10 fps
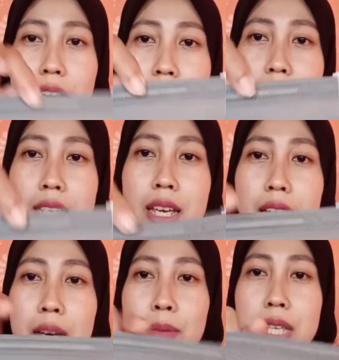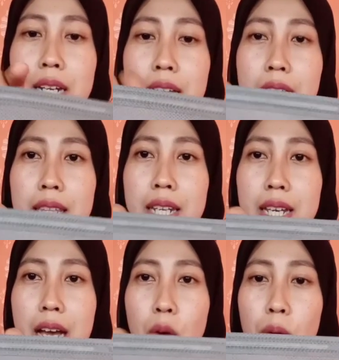guys. Bisa dilihat ini
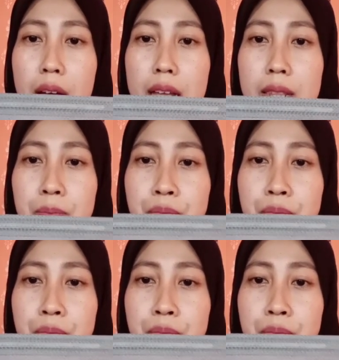kawat.